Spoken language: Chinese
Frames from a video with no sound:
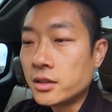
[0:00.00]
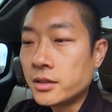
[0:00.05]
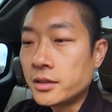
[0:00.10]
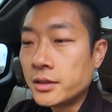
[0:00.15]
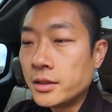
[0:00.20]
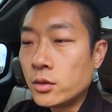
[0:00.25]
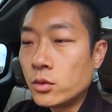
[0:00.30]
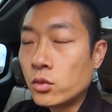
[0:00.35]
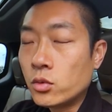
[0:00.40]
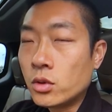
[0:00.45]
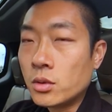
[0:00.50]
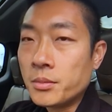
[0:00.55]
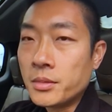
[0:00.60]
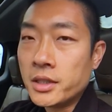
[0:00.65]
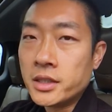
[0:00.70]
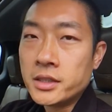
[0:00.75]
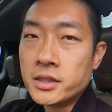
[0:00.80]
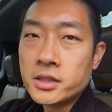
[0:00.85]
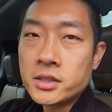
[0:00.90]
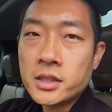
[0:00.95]
我
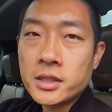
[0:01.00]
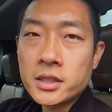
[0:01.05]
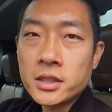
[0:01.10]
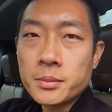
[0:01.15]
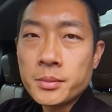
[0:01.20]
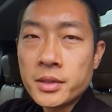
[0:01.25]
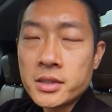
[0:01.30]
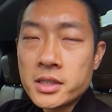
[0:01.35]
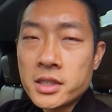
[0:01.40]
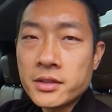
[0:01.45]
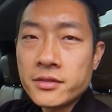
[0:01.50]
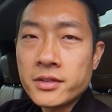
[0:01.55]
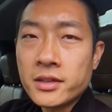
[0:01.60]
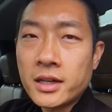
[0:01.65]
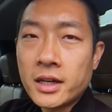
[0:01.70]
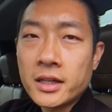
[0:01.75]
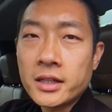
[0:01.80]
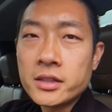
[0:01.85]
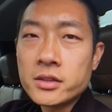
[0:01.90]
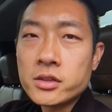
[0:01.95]
们这个 Pacifica
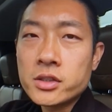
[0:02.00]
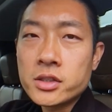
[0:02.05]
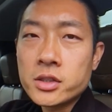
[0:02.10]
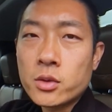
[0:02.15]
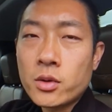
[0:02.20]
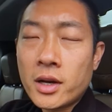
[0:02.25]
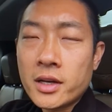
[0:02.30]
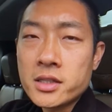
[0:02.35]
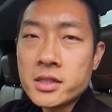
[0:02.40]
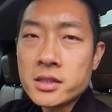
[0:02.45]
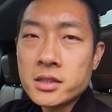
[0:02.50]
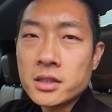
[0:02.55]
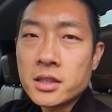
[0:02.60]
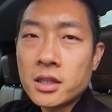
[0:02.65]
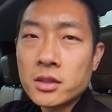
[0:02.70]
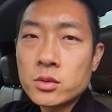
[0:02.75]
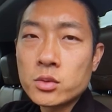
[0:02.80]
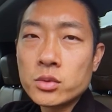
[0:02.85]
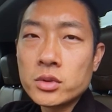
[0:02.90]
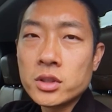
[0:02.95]
也就是 Chrysler 它
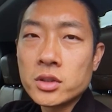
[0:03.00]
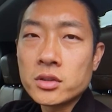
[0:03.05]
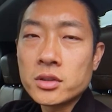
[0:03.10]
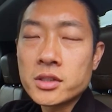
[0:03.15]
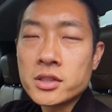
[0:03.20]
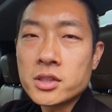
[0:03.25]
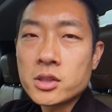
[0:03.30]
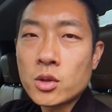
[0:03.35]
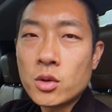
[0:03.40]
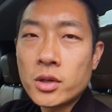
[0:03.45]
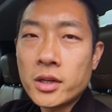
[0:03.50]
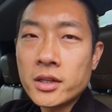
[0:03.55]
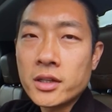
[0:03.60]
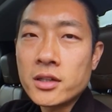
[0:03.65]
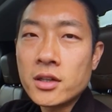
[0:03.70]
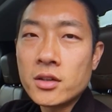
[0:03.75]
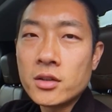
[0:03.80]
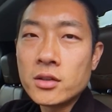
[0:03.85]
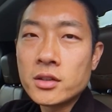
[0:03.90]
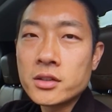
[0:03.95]
独有的 Stow 'n Go，
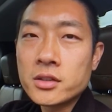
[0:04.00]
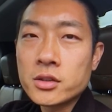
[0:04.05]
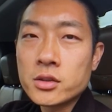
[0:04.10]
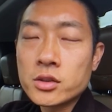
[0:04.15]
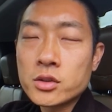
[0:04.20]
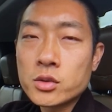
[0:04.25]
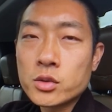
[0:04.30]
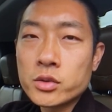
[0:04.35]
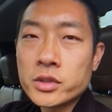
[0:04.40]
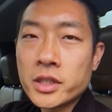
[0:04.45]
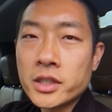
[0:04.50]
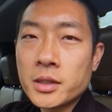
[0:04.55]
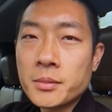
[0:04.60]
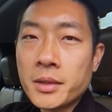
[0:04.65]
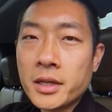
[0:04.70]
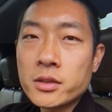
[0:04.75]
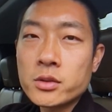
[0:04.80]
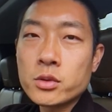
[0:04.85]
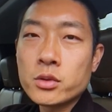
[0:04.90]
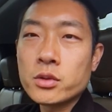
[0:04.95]
就是中间那排
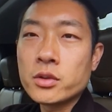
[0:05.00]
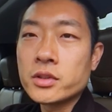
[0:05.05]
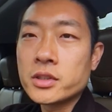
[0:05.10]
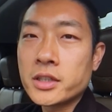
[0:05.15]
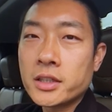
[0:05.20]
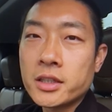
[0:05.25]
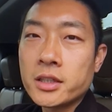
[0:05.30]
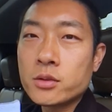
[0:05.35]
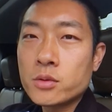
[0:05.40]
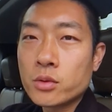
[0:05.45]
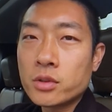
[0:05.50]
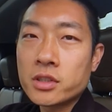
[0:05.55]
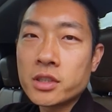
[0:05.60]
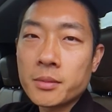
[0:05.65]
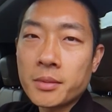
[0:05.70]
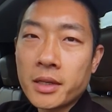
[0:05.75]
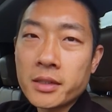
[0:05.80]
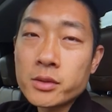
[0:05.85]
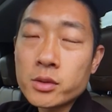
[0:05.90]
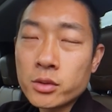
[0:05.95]
座位，我现在坐这排
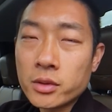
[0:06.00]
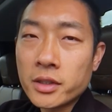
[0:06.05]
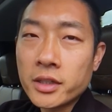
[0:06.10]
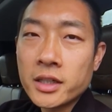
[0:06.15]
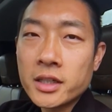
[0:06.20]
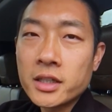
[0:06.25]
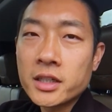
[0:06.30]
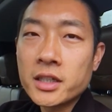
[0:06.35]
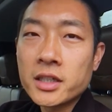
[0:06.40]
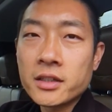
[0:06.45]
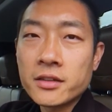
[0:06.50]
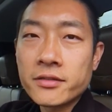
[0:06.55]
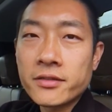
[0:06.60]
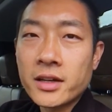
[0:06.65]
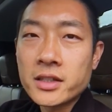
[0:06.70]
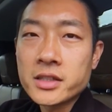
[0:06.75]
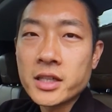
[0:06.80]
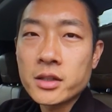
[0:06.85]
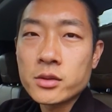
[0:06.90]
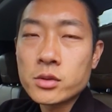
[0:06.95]
座位可以放
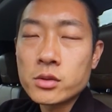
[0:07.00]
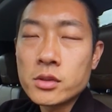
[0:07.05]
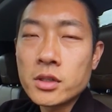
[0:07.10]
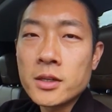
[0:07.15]
下去，